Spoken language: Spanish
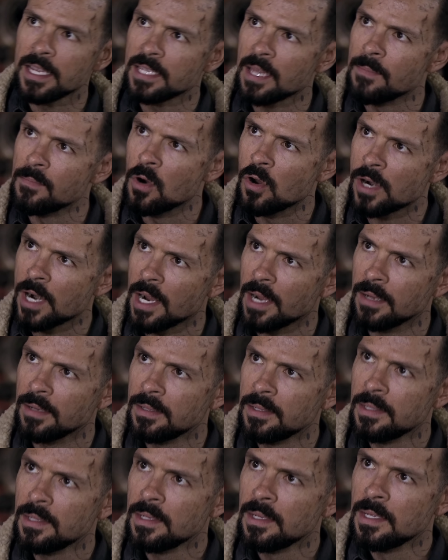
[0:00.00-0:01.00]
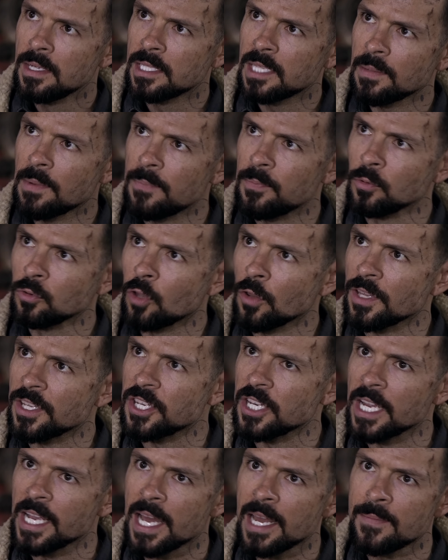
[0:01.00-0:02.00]
y esa morra. Estaba a punto de
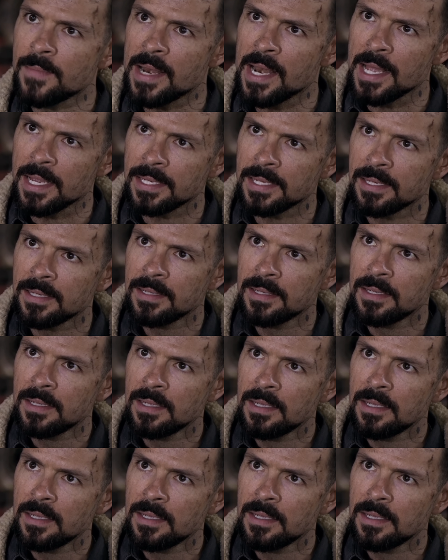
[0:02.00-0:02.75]
chingas.